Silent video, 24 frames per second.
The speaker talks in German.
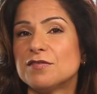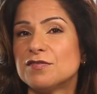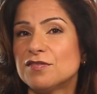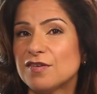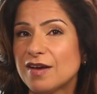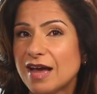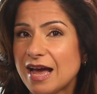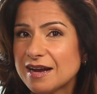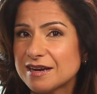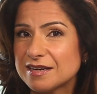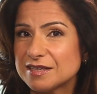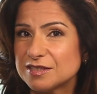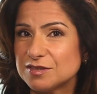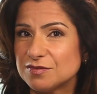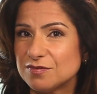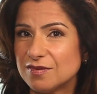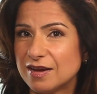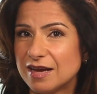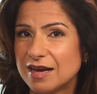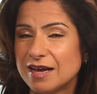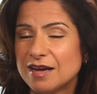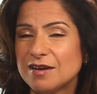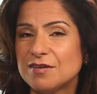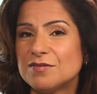Fraglich
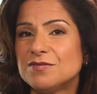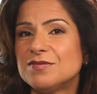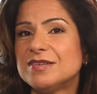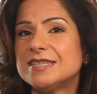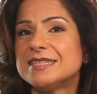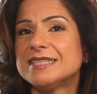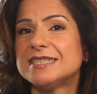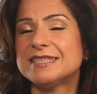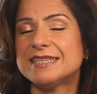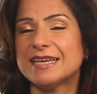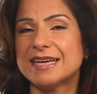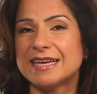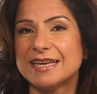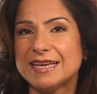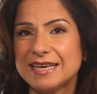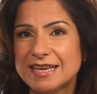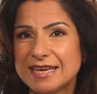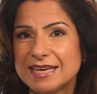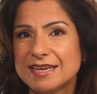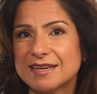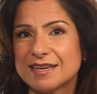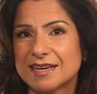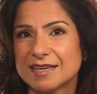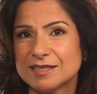war, wie sich der
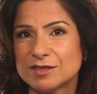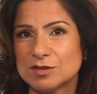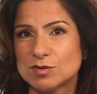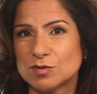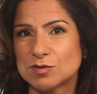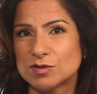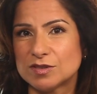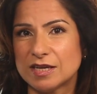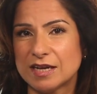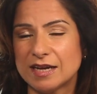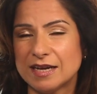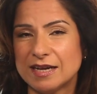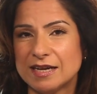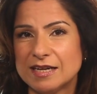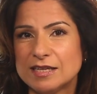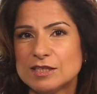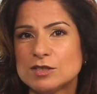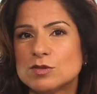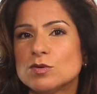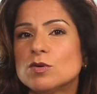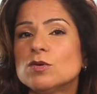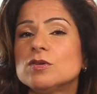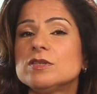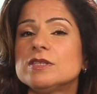
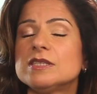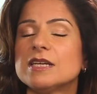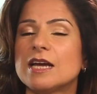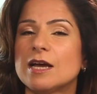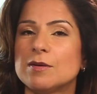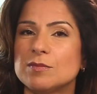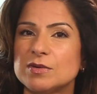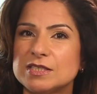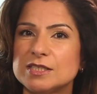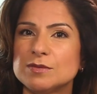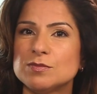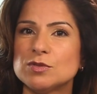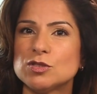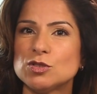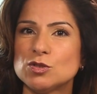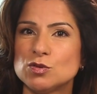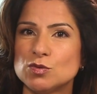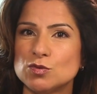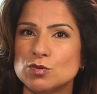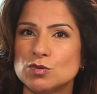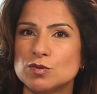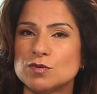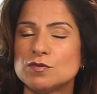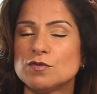Ehegattenunterhalt und damit die
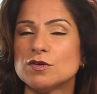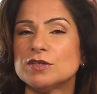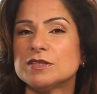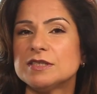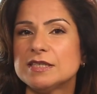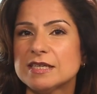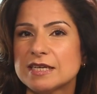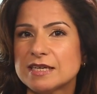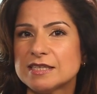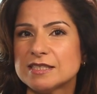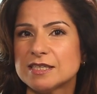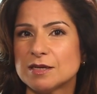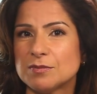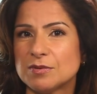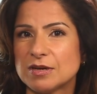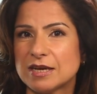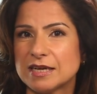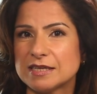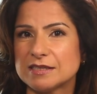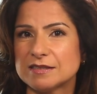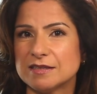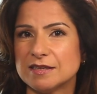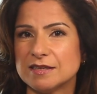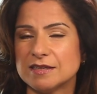Bezüge von Theresa
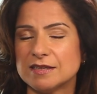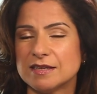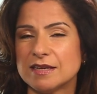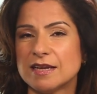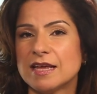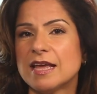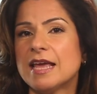berechnen.